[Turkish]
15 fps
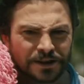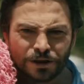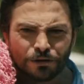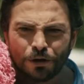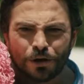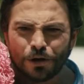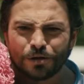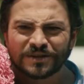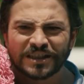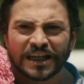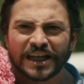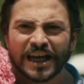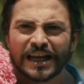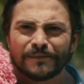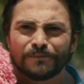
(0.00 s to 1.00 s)
Yalnız görüyorum
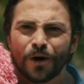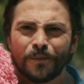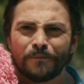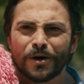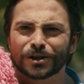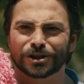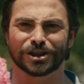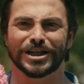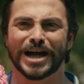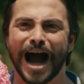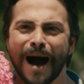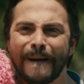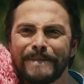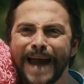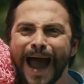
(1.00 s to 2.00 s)
senin elin bomboş. Ne
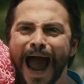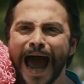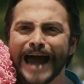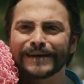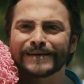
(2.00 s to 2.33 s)
haber?